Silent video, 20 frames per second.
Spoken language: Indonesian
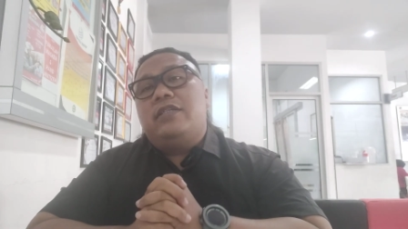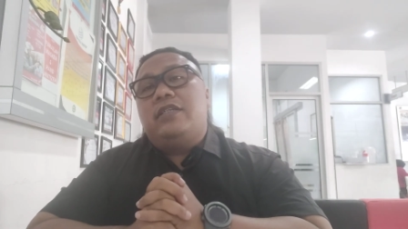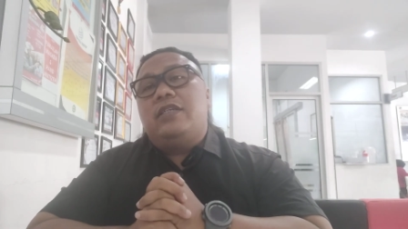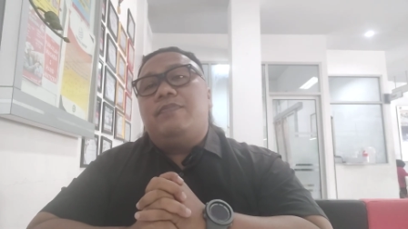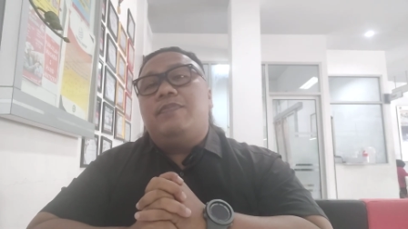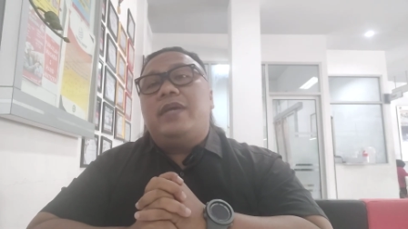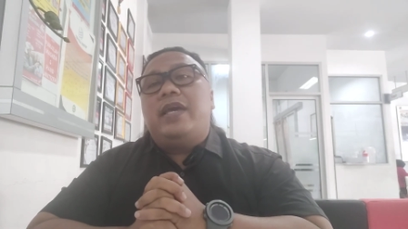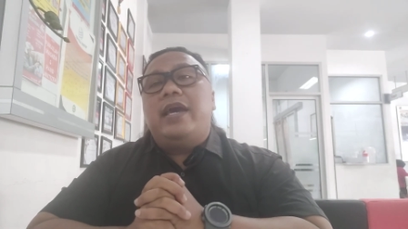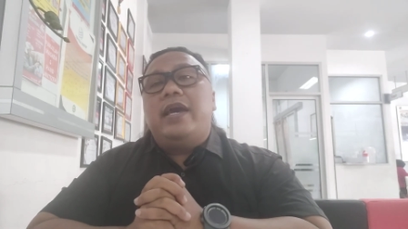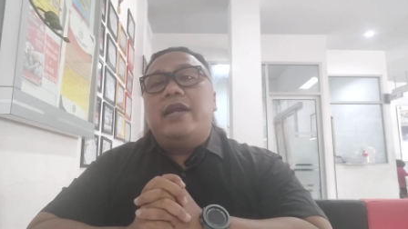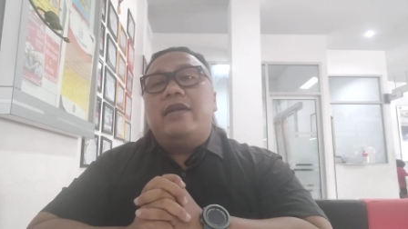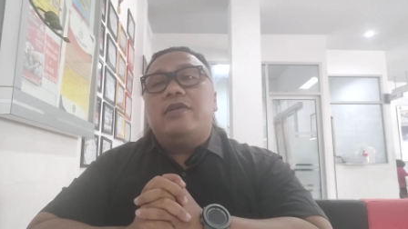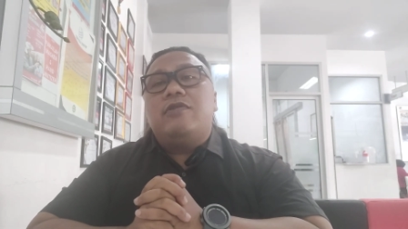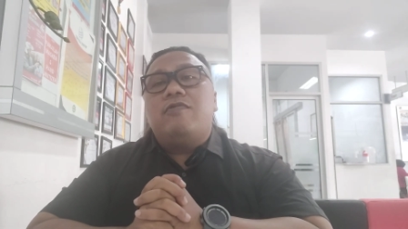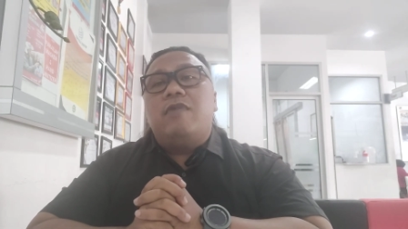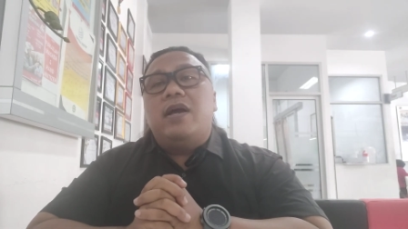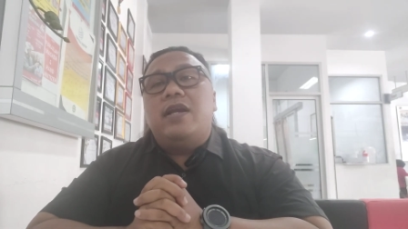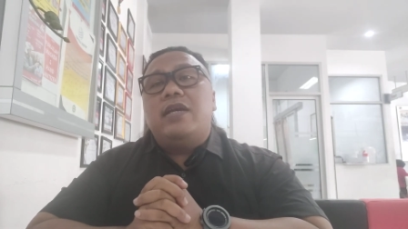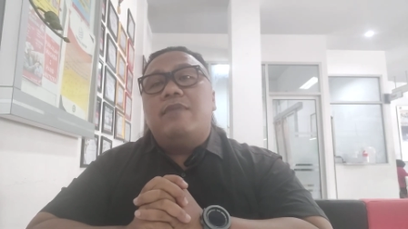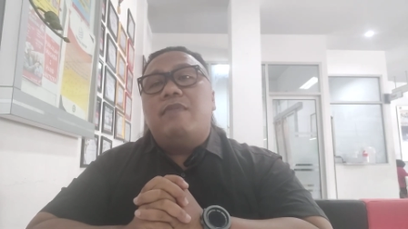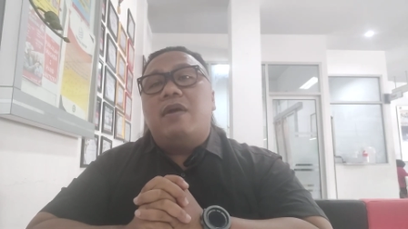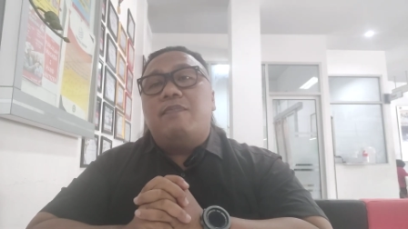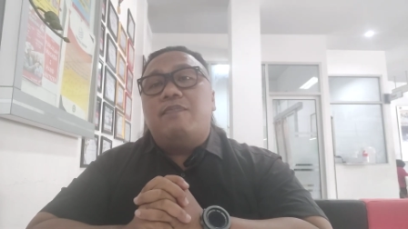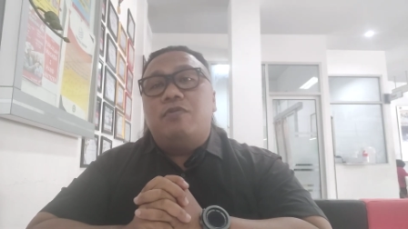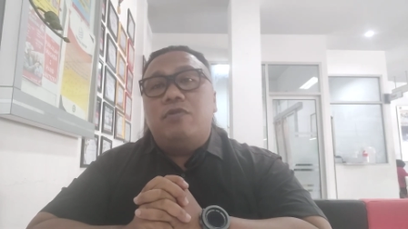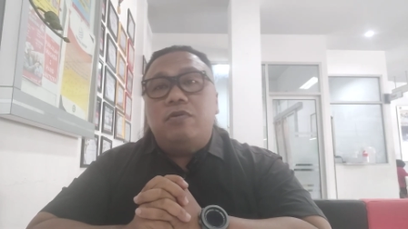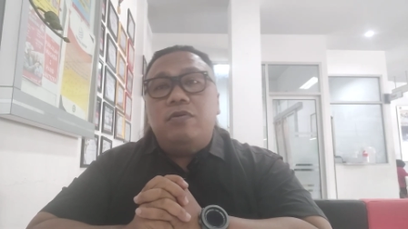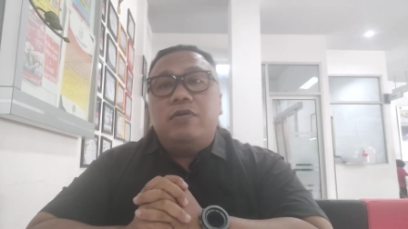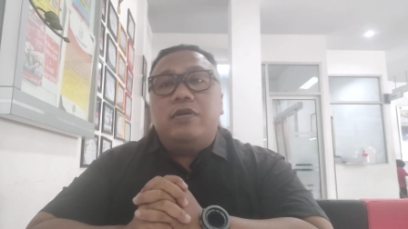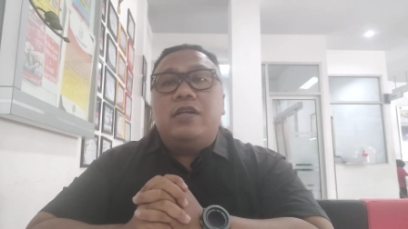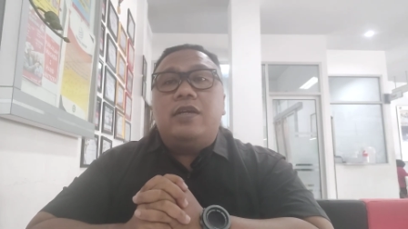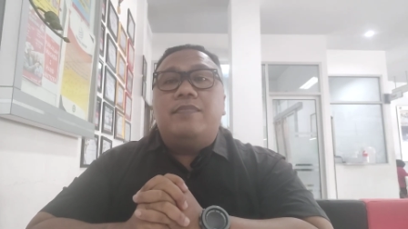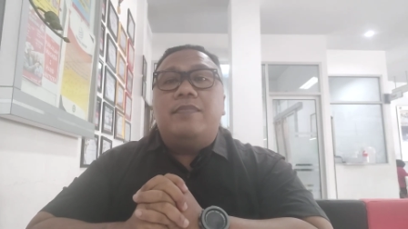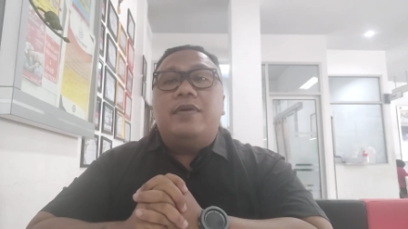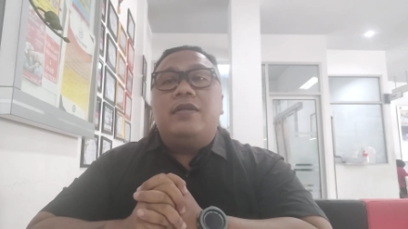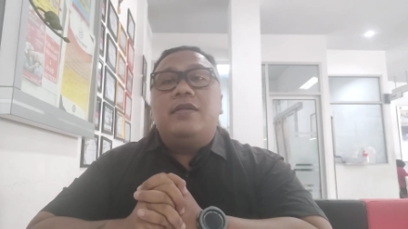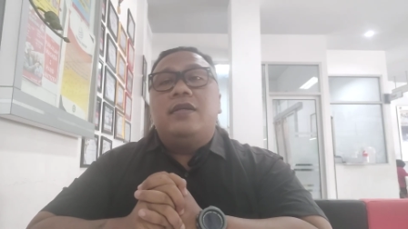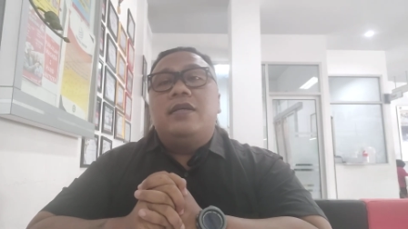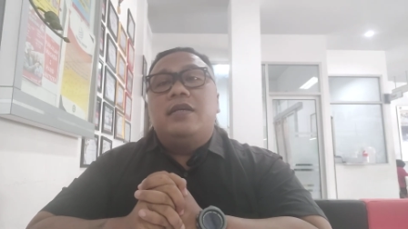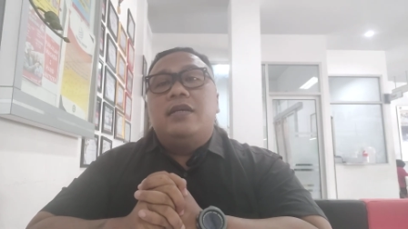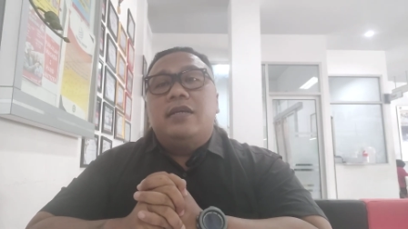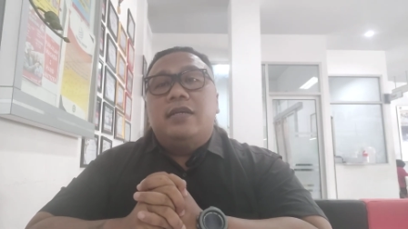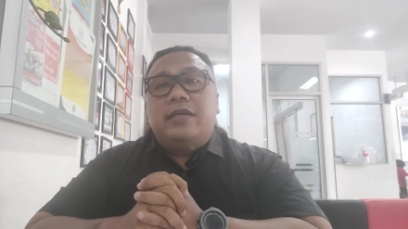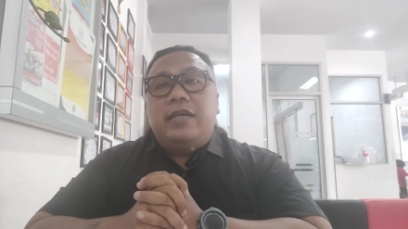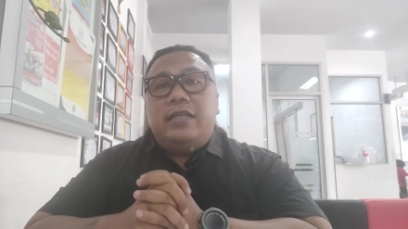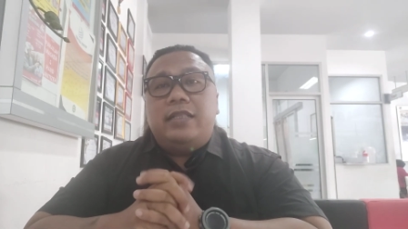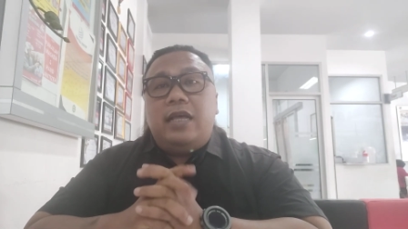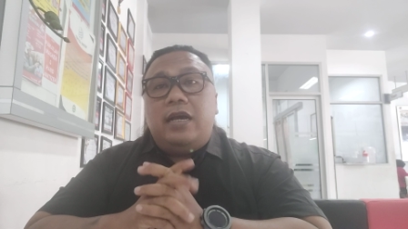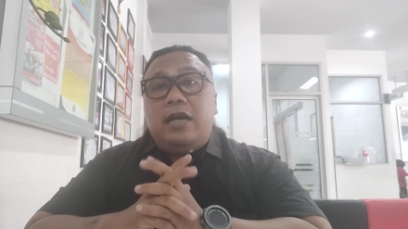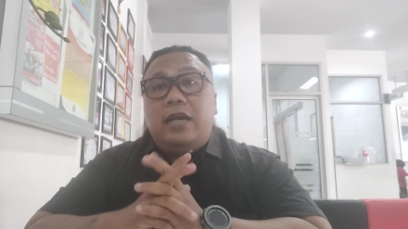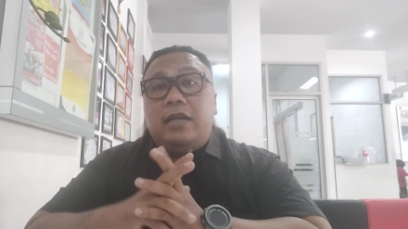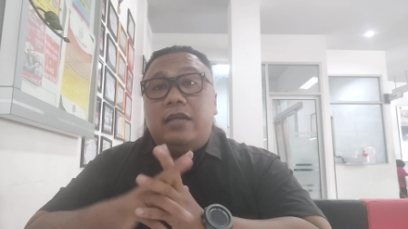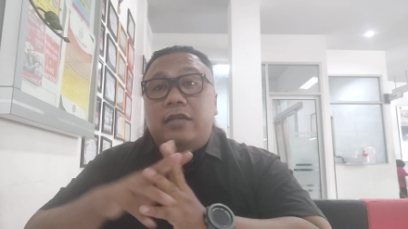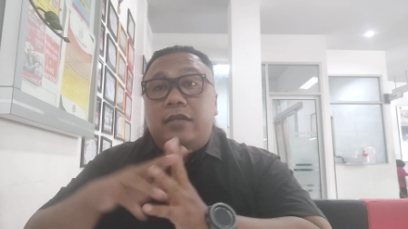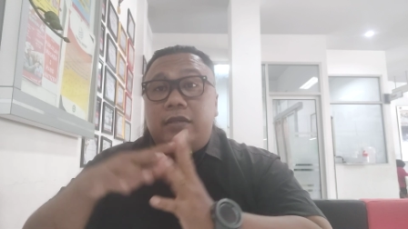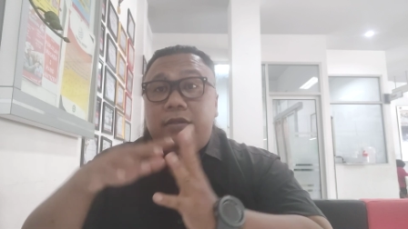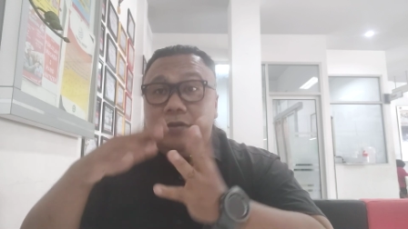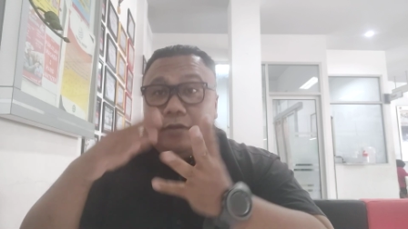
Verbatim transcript: CBR 250 teman kita akan